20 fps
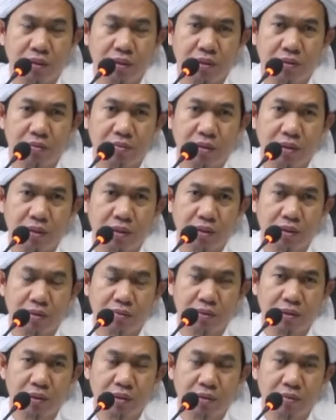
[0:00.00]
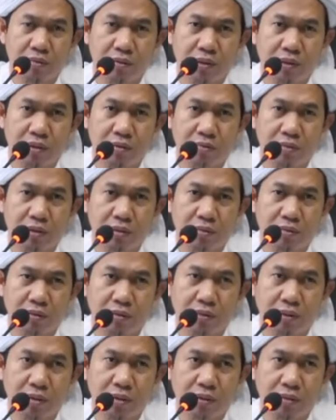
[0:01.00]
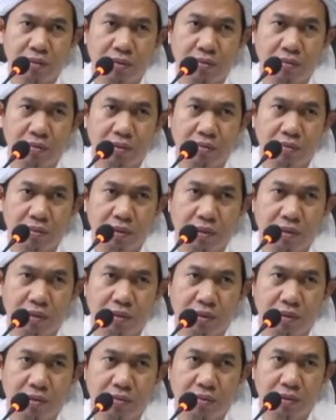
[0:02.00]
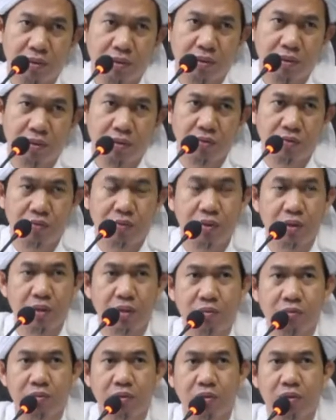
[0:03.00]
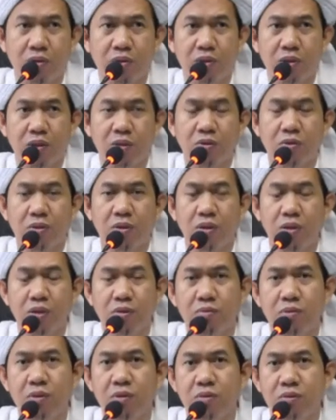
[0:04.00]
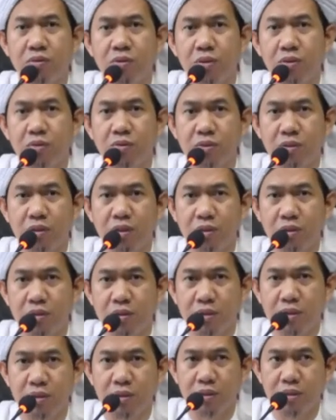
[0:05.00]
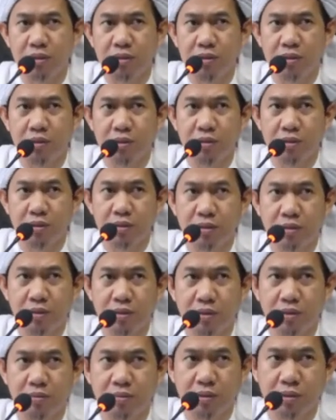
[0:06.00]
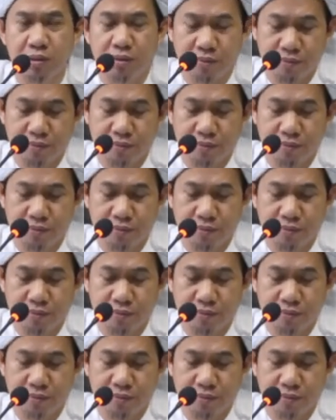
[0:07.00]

Ismail bin Ibrahim bin Mughira bin Bardisba al-Jufi al-Bukhari rahimahullahu ta'ala amin